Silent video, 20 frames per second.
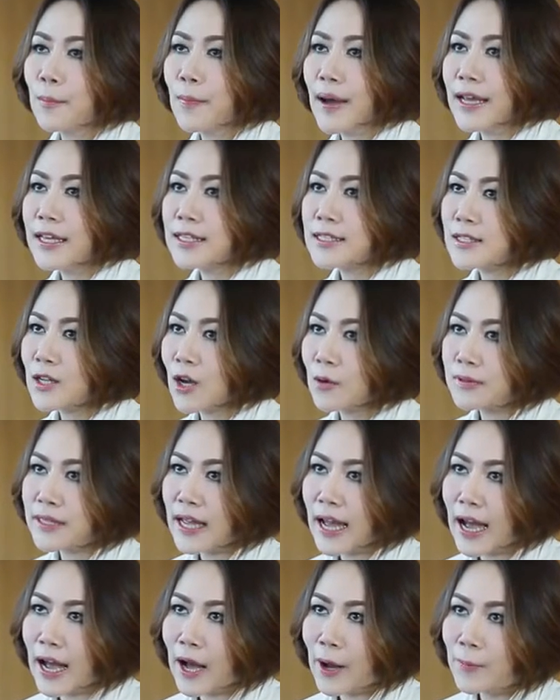ไปสอบ
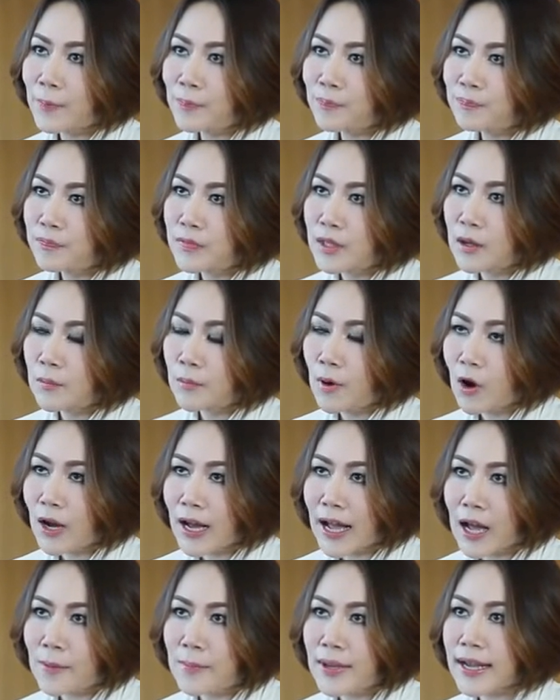ถามพ่อ
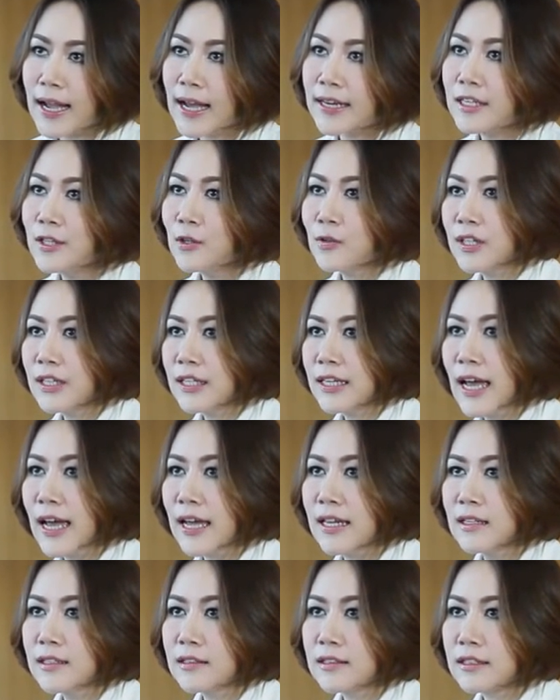ค้าแม่ค้าที่อยู่ใน
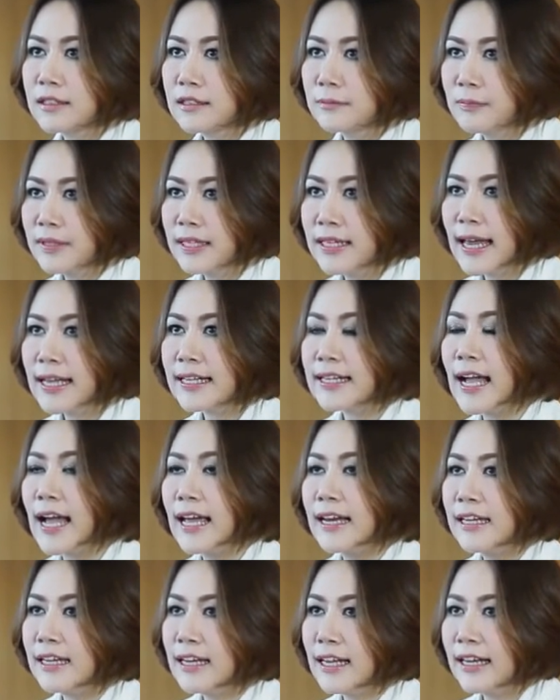นั้น มีร้านค้า
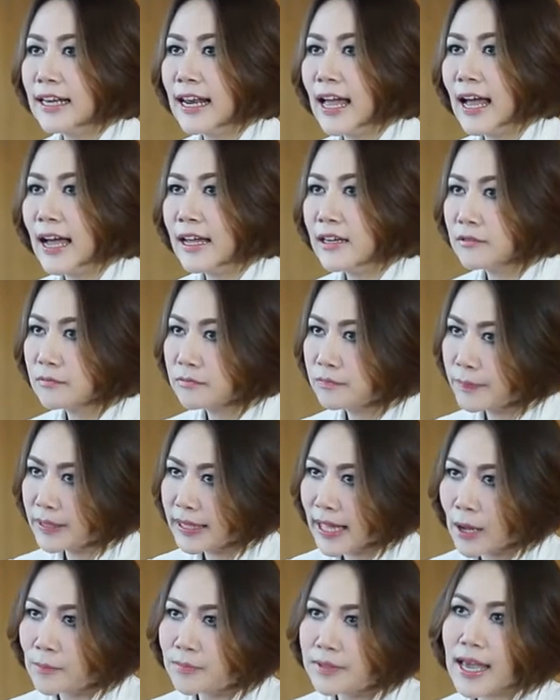หลาย ๆ ร้าน ไป
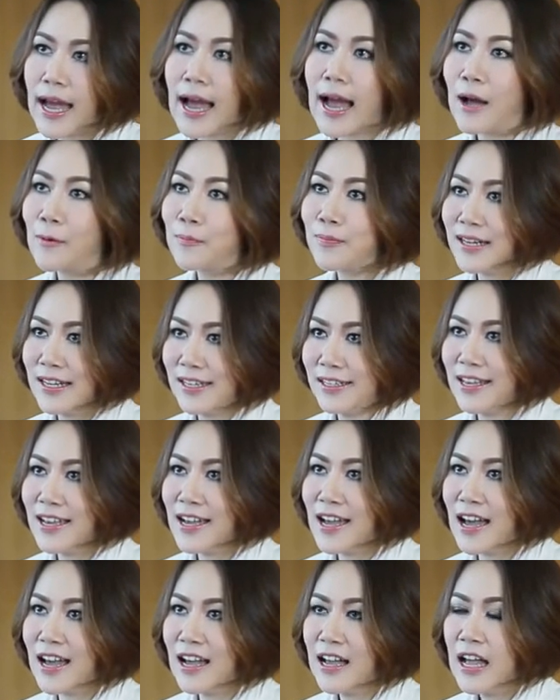ถามยามอะไรเงี้
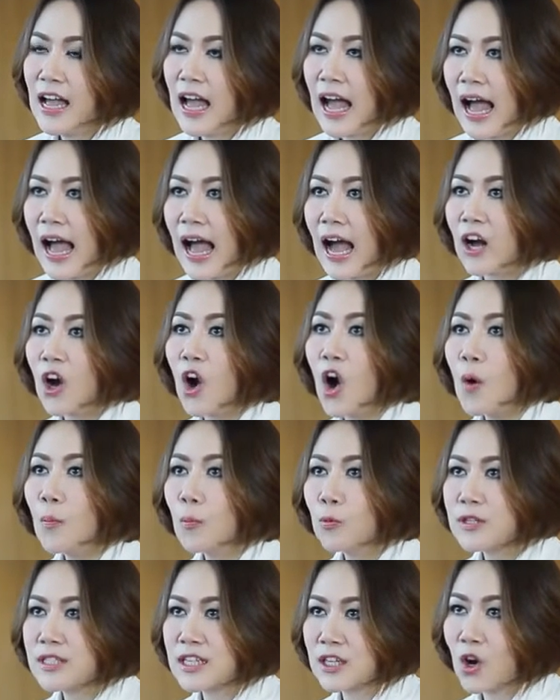ยค่ะ หาข้อ
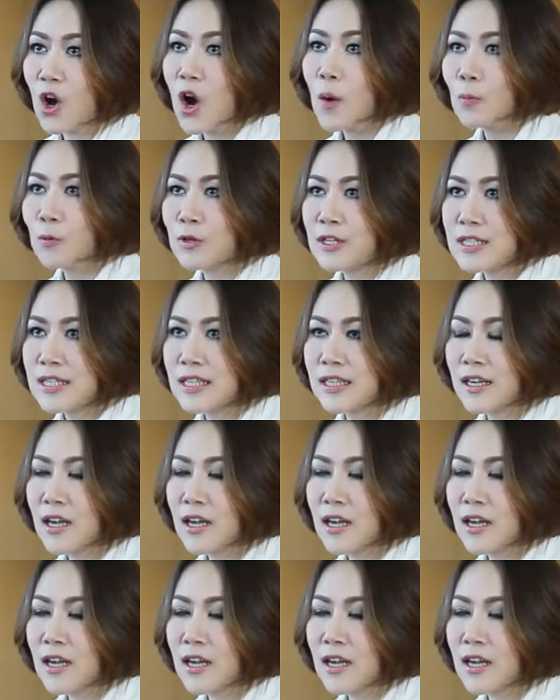มูลจากข้อมูลจ